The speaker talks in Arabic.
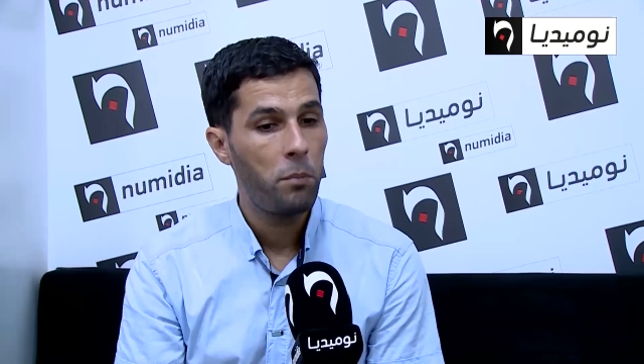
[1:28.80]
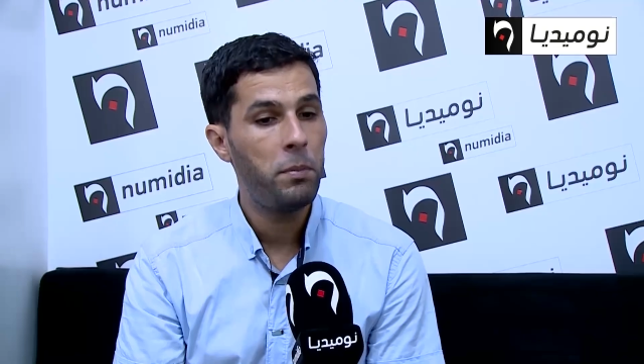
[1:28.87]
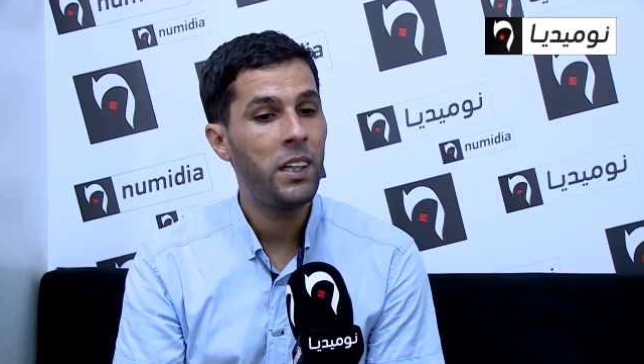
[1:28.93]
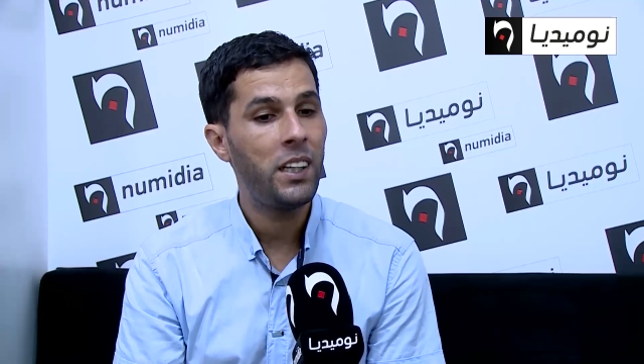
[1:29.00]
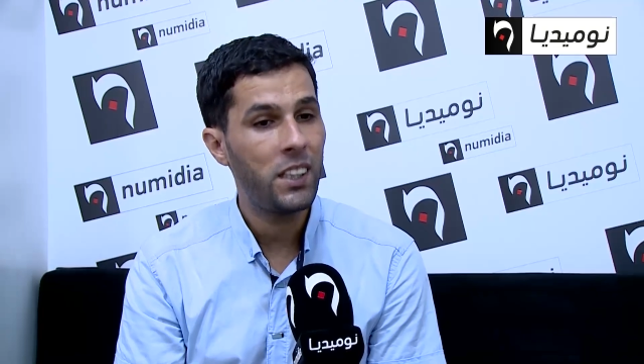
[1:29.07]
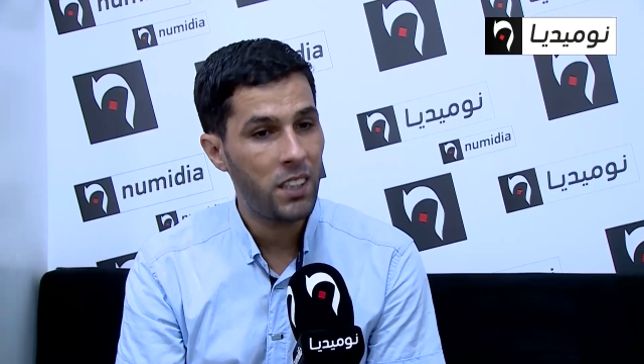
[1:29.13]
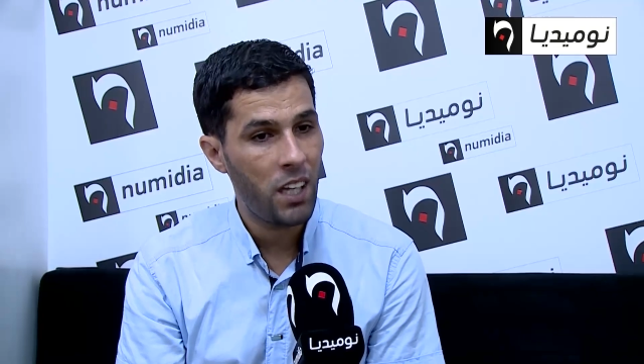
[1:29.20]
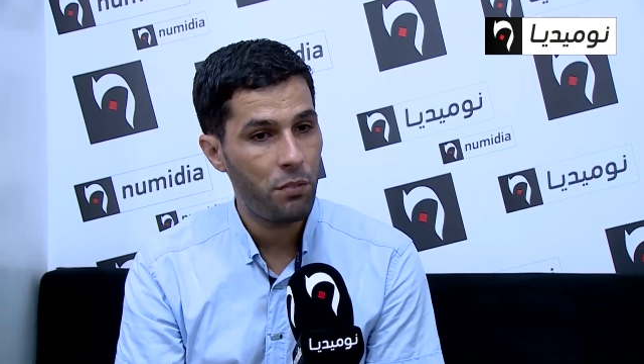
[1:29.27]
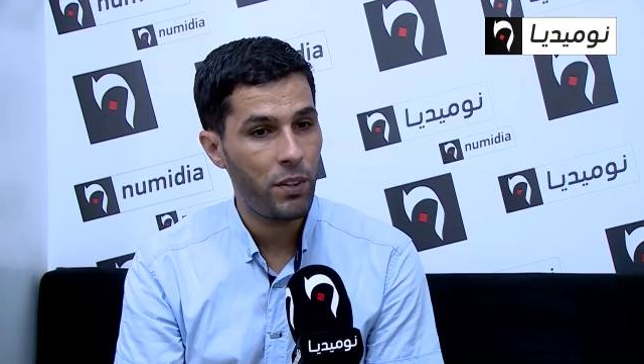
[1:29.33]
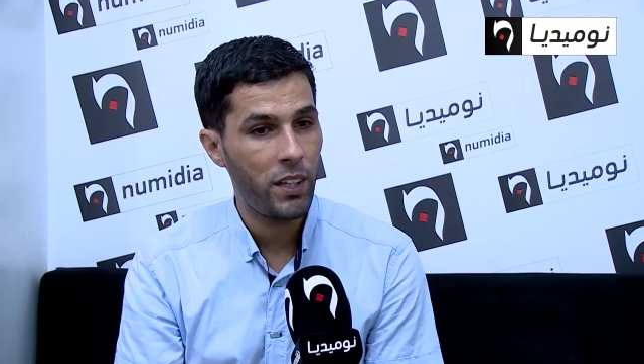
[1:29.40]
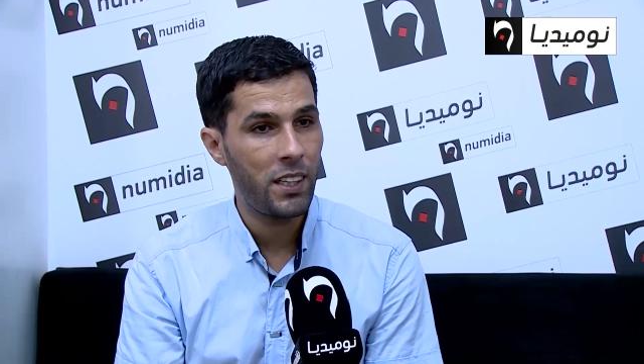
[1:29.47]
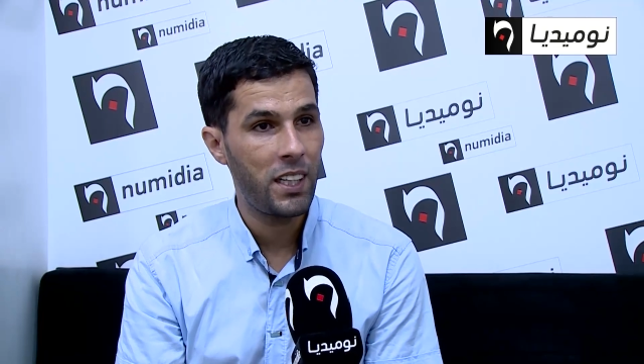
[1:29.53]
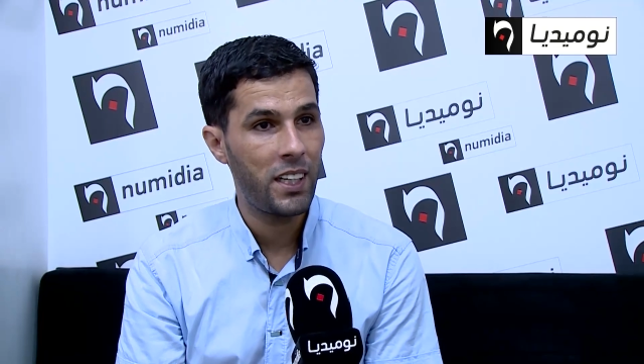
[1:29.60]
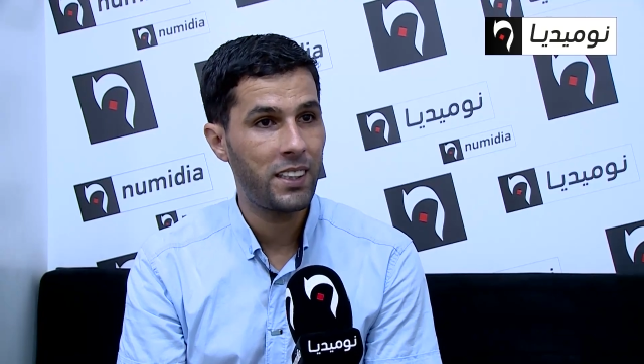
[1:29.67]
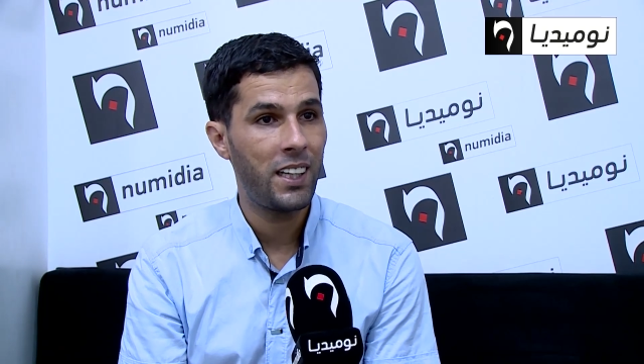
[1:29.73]
بالإضافة
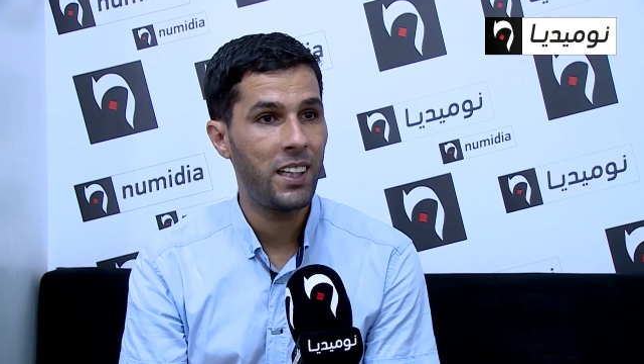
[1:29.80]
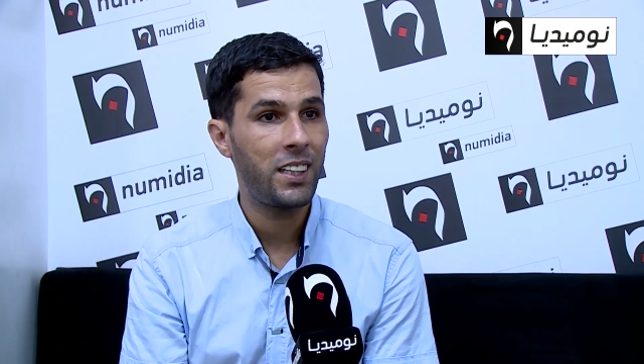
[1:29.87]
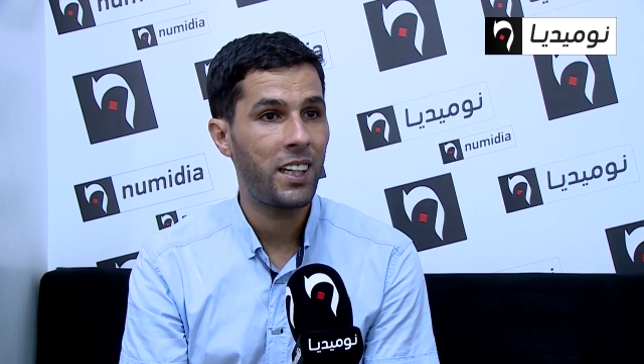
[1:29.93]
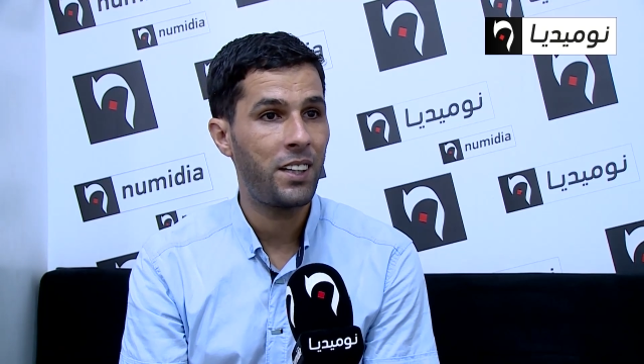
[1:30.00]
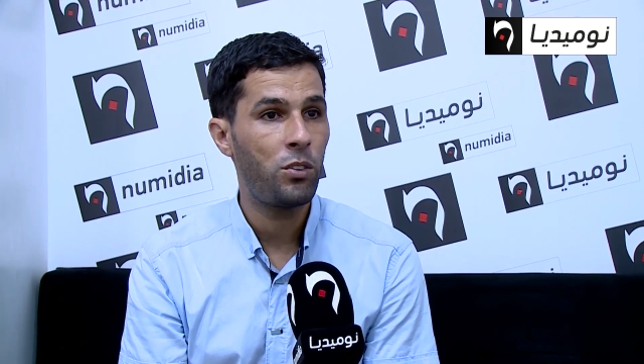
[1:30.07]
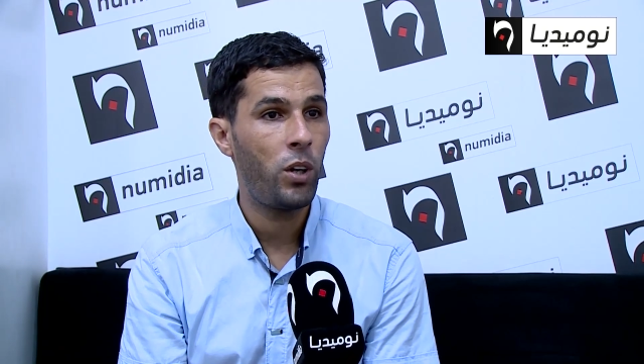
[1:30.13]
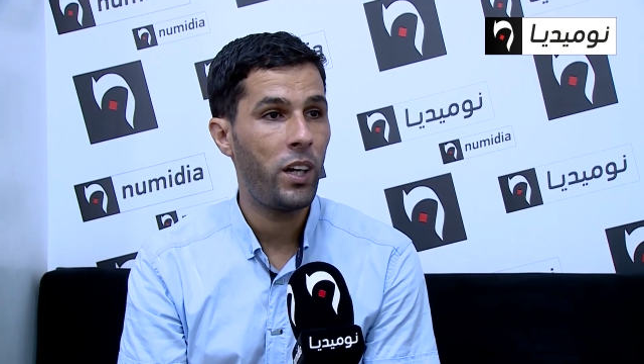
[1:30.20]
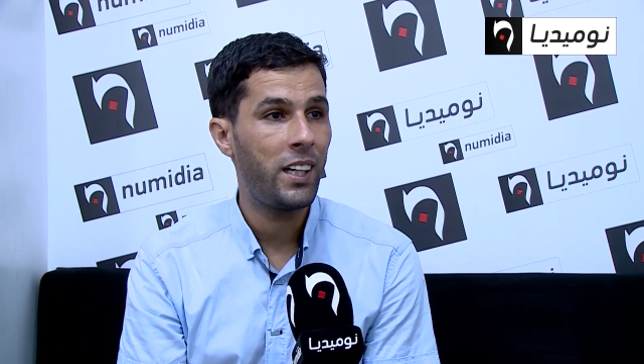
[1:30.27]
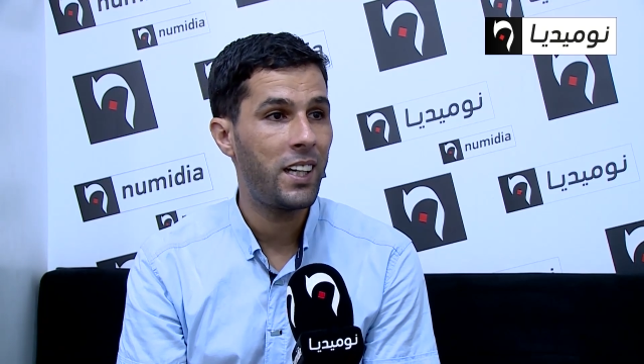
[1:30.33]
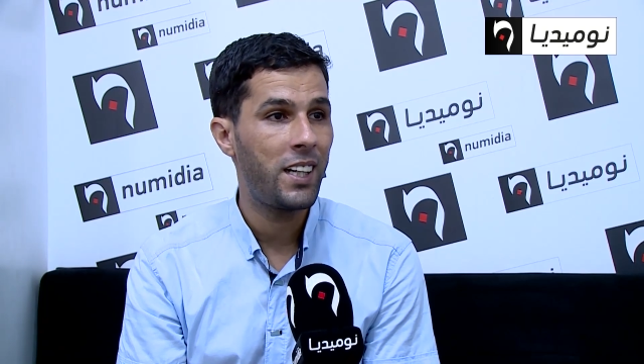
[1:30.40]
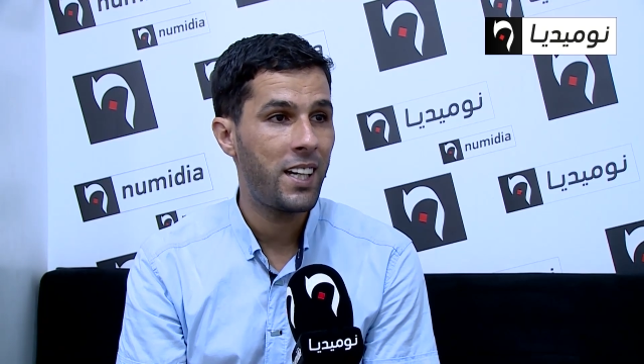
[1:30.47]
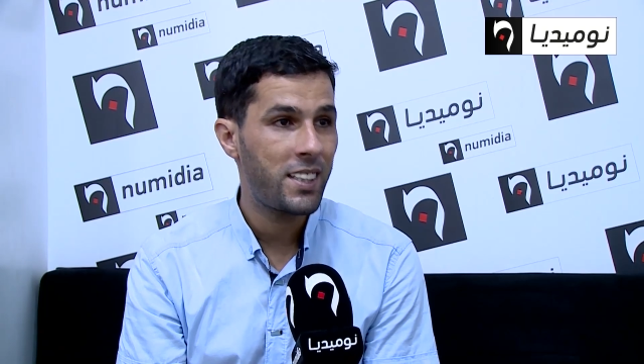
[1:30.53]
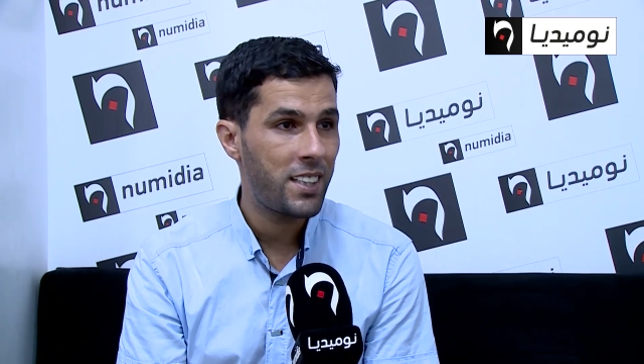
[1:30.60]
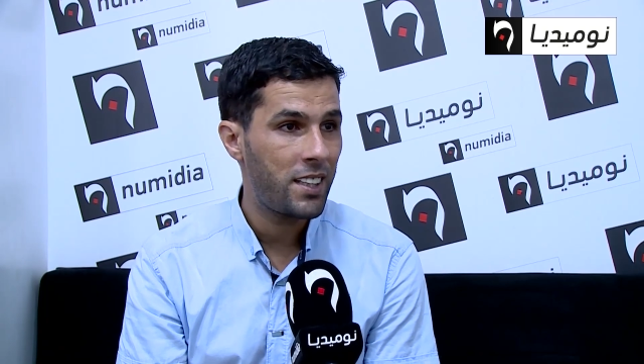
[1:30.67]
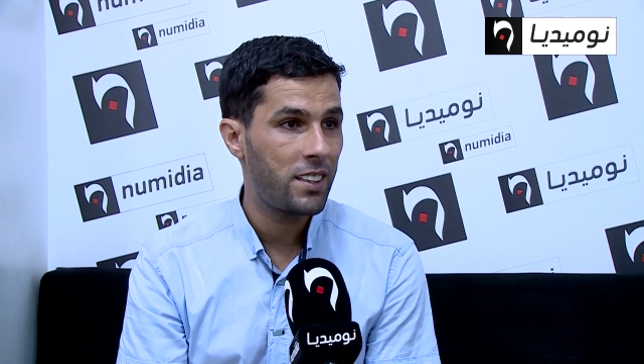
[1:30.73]
إلى ذلك أنه على
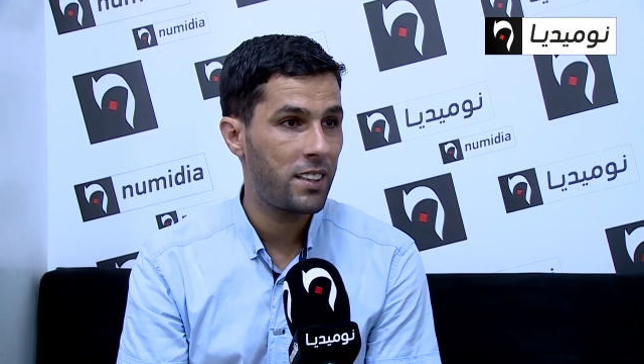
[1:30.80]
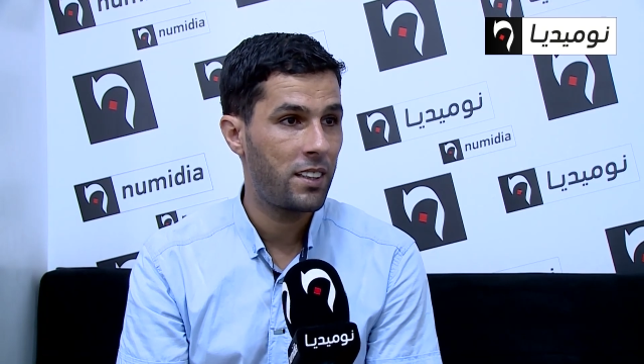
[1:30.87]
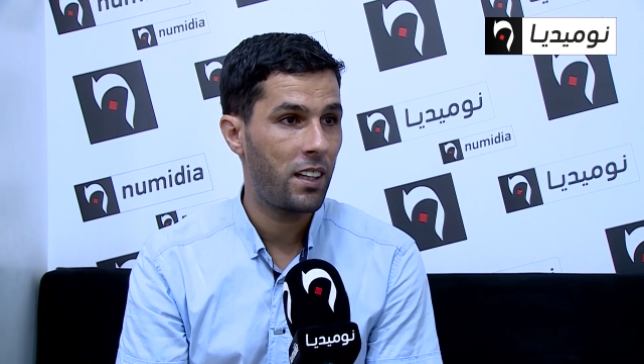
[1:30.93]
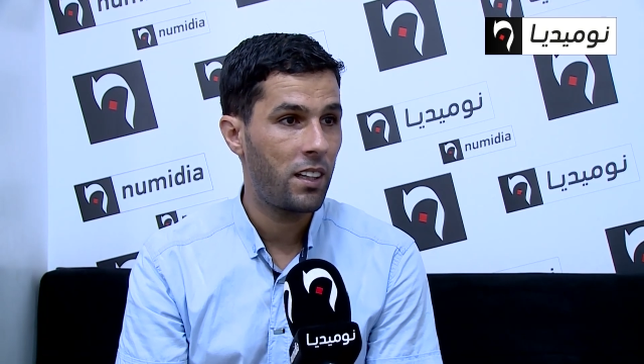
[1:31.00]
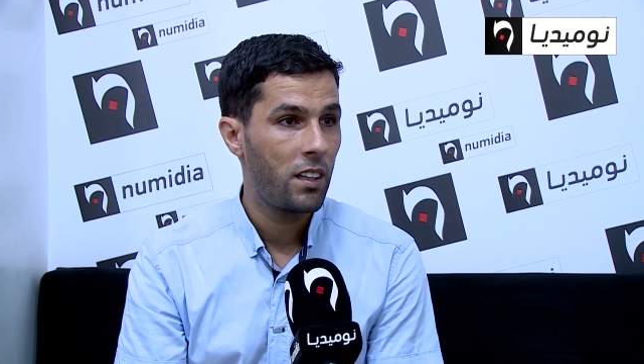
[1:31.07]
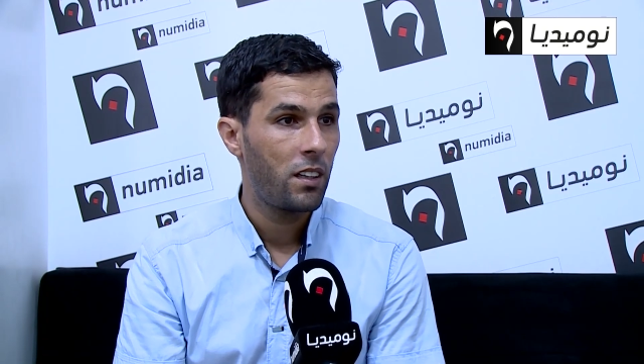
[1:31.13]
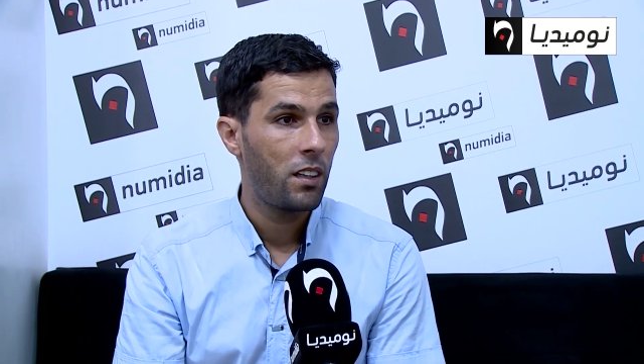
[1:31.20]
الأساتذة